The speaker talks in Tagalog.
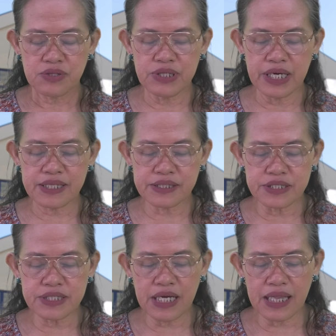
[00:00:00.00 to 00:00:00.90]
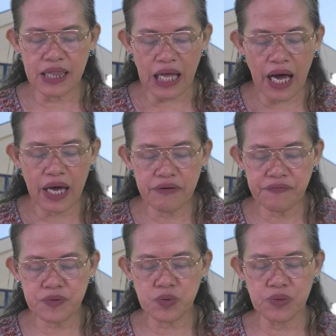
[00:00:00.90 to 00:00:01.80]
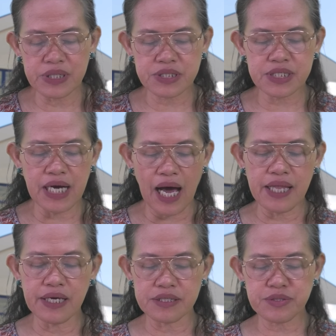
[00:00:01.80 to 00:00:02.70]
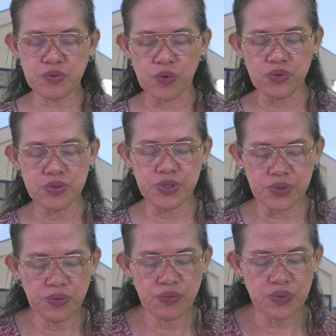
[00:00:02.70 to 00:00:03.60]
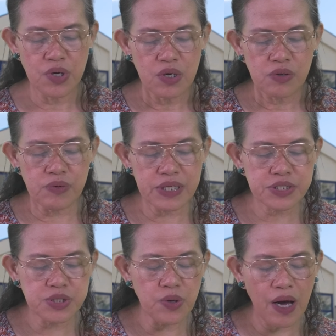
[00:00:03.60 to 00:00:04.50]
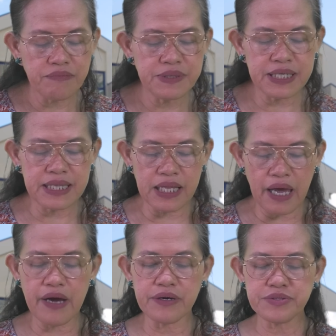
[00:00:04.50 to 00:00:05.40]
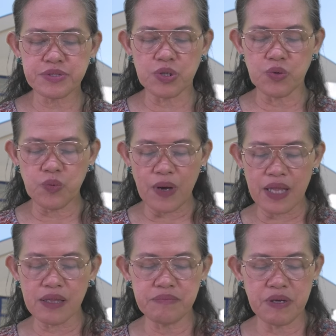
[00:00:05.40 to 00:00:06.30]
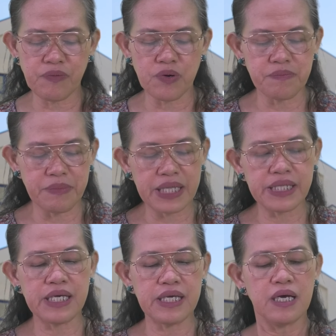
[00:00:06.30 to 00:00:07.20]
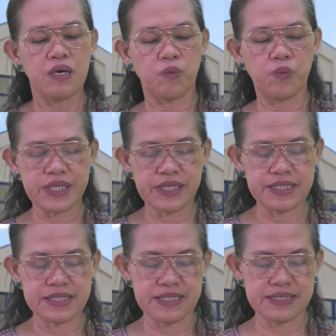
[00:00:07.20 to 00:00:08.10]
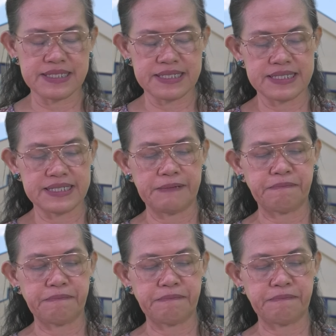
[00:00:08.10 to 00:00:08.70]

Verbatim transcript: to the eternal life to which God has called you which you have declared so well before many witnesses.